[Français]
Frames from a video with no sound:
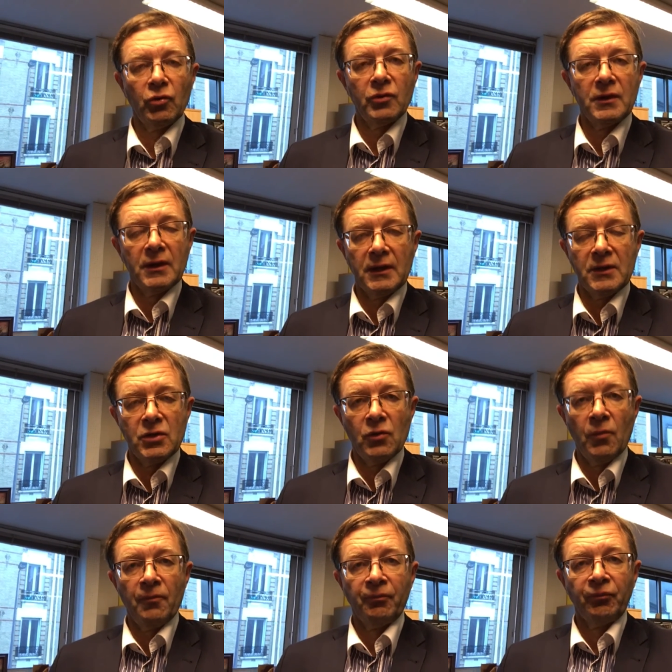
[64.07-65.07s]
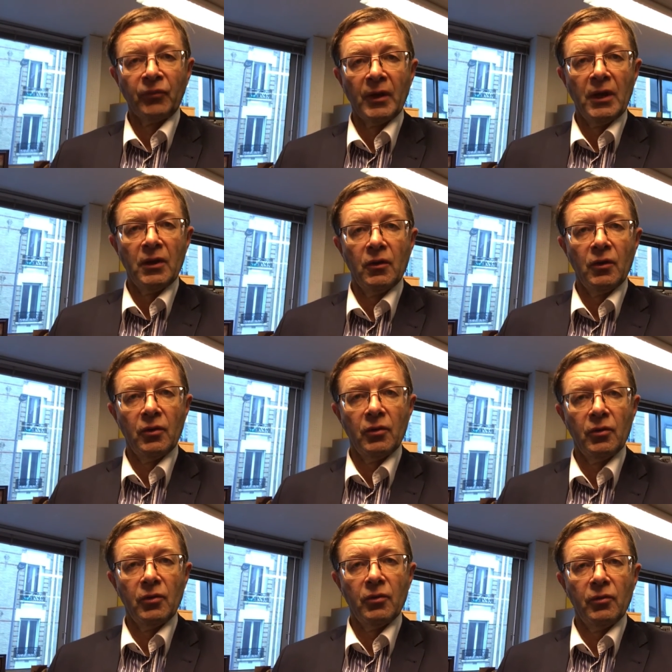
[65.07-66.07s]
d'autres élections,
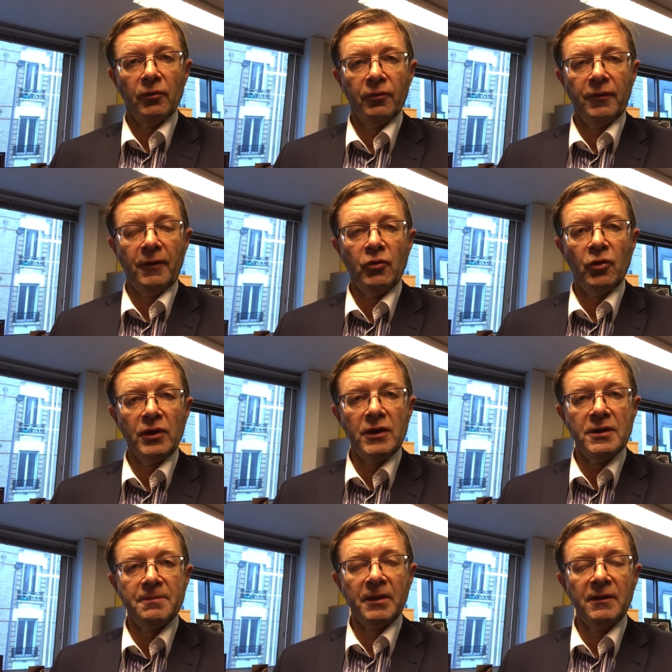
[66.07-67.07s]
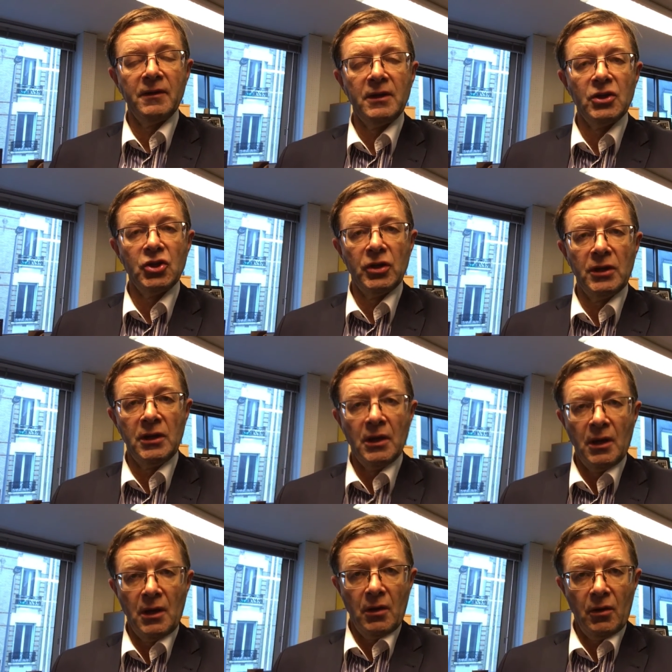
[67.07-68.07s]
euh, favorisent, privilégient
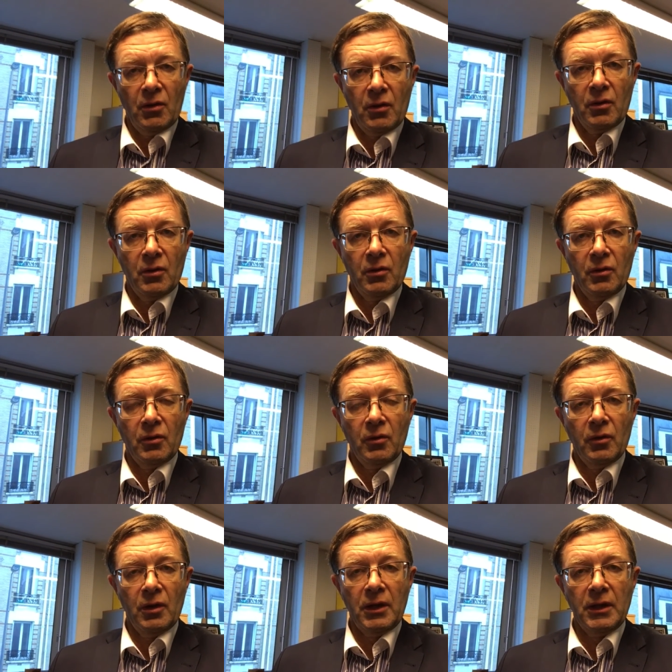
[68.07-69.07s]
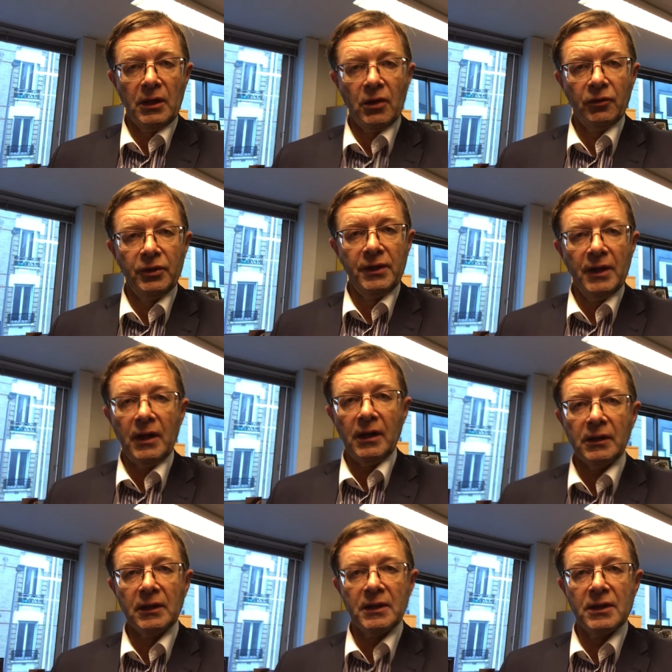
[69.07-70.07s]
euh, les
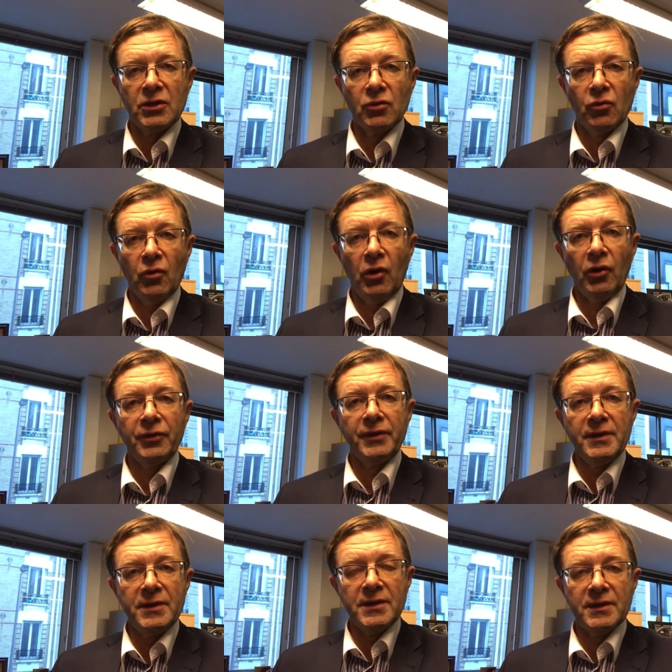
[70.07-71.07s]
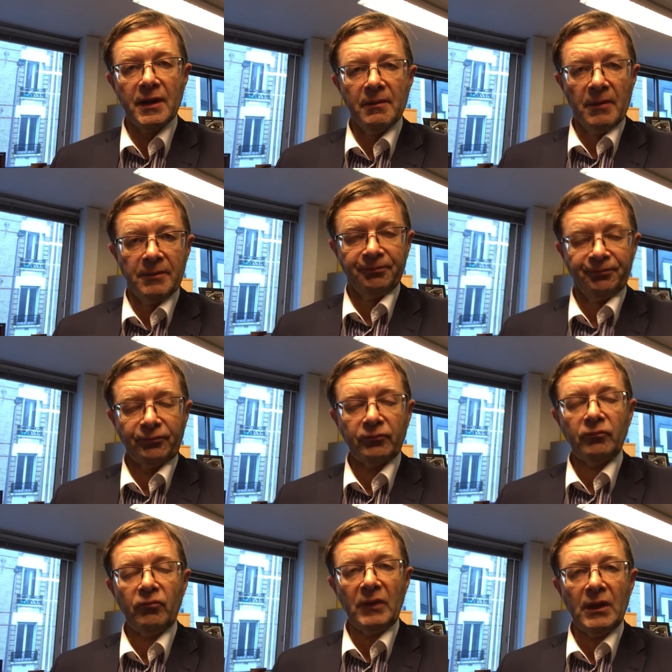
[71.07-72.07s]
candidats qui sont anti-système.
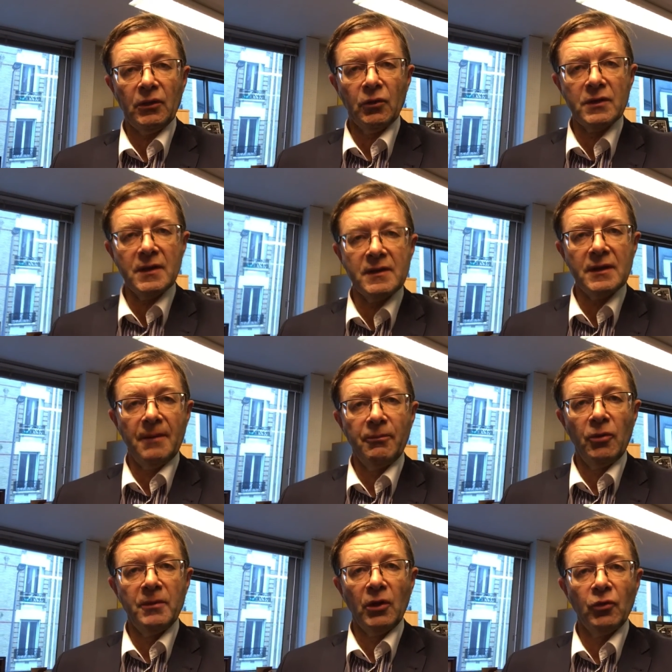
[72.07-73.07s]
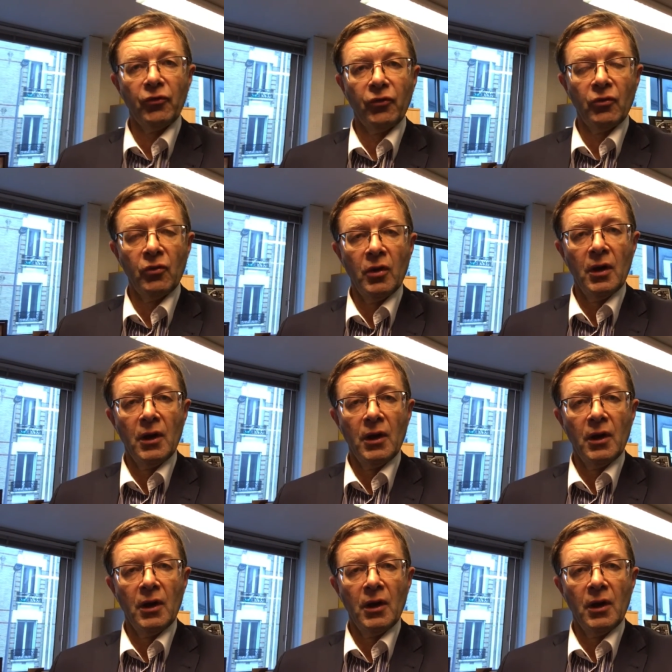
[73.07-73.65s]
Donc ça, c'est la première leçon.